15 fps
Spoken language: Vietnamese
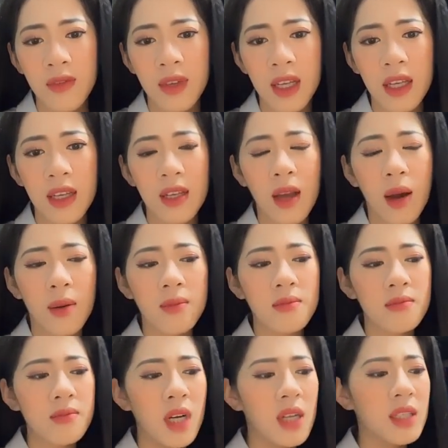vì ờ,
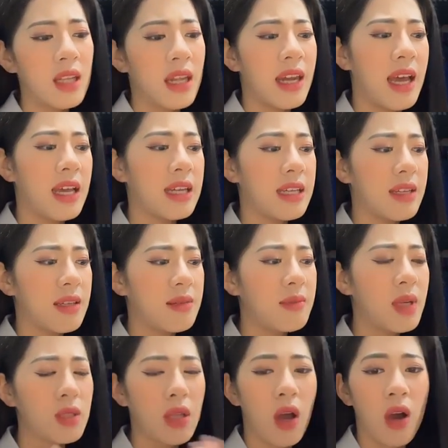mưa như thế này
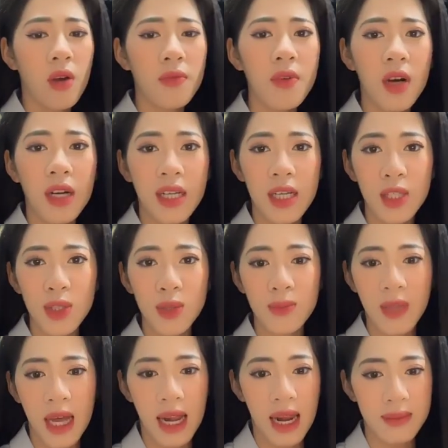mưa to vừa khiến cho
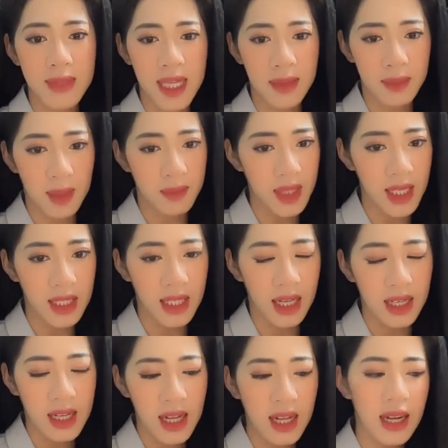chúng ta làm giảm tầm nhìn
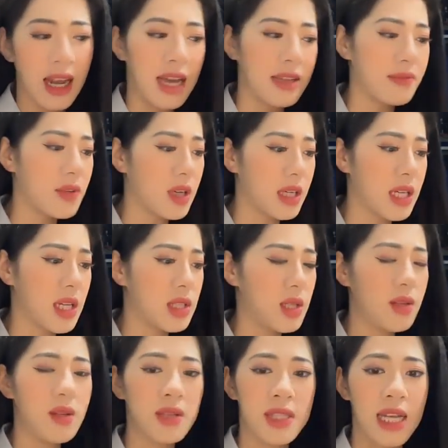này lại vừa khiến
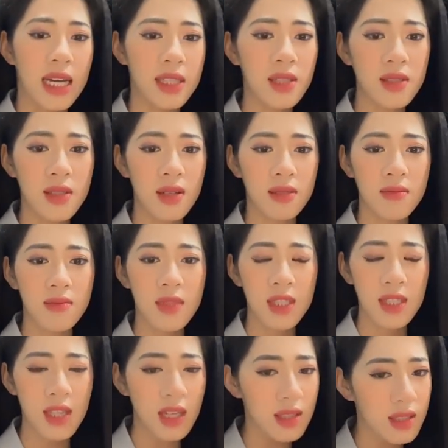cho đường xá trơn trượt
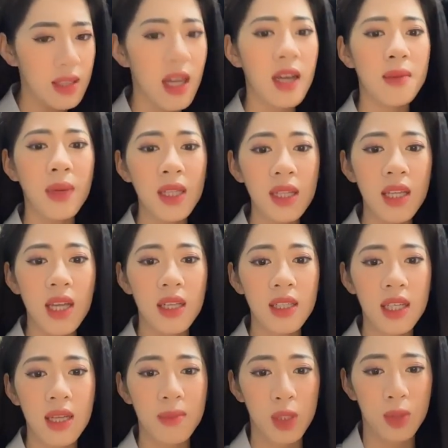rất gây bất tiện
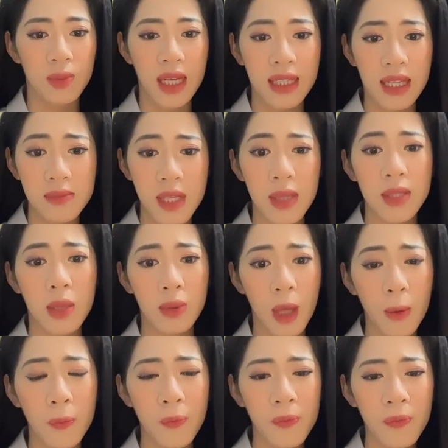khi mà chúng ta tham gia giao
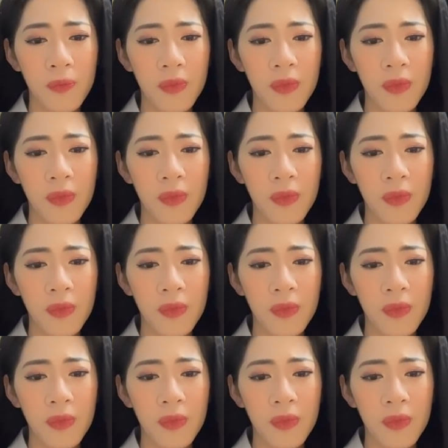thông